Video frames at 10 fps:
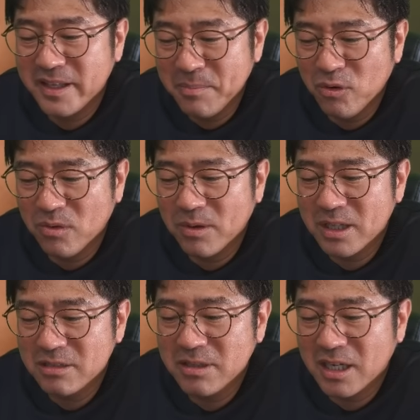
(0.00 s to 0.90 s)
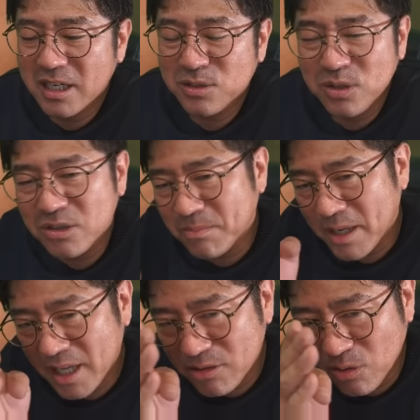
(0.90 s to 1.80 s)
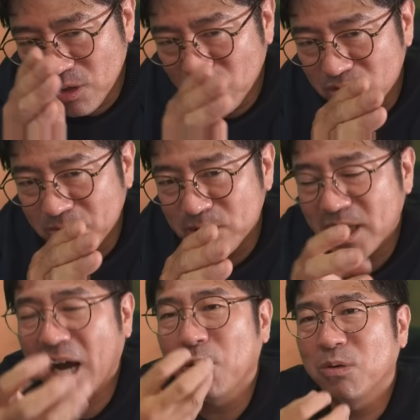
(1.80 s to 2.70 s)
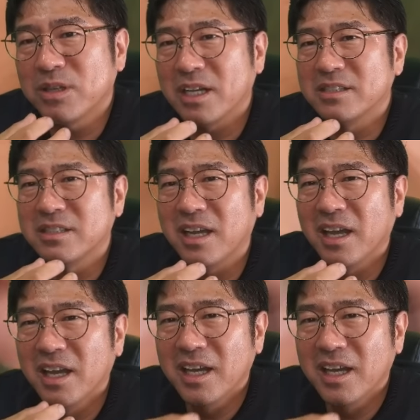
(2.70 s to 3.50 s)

でも私はだからそれと真逆をいこうと思って顔を出して